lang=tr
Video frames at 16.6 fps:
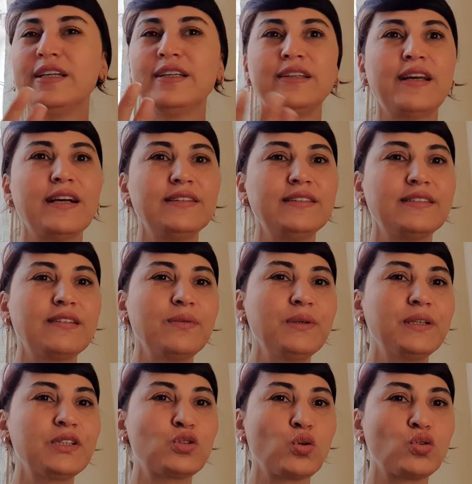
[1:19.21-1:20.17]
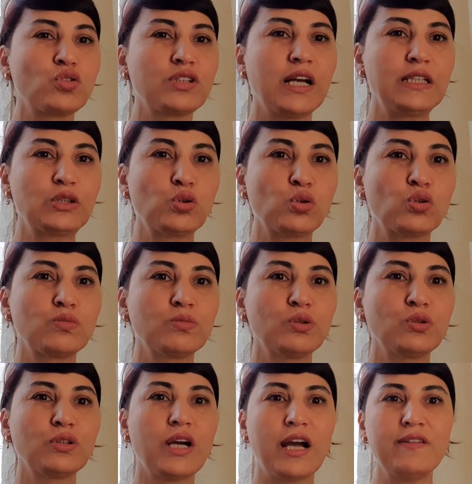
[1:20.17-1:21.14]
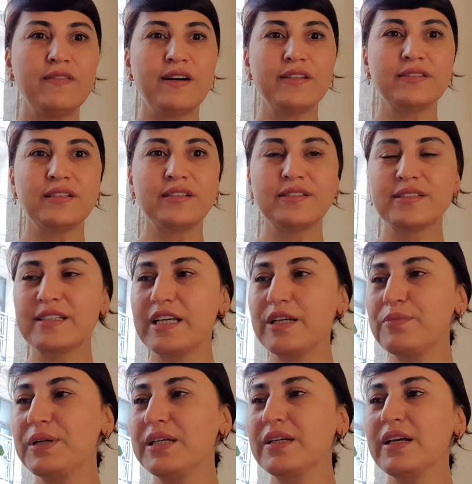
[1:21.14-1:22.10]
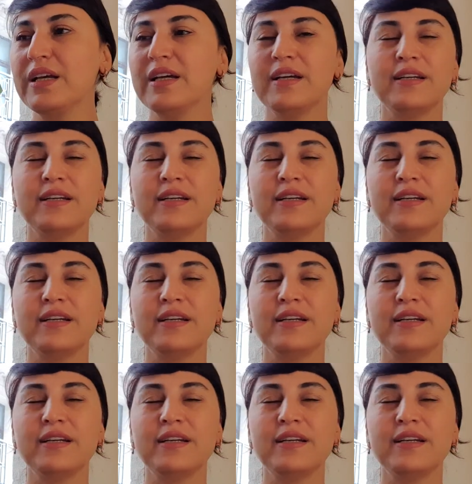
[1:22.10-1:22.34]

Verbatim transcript: Yani tabii ki sosyal sorumluluk, hayvanları sevmek,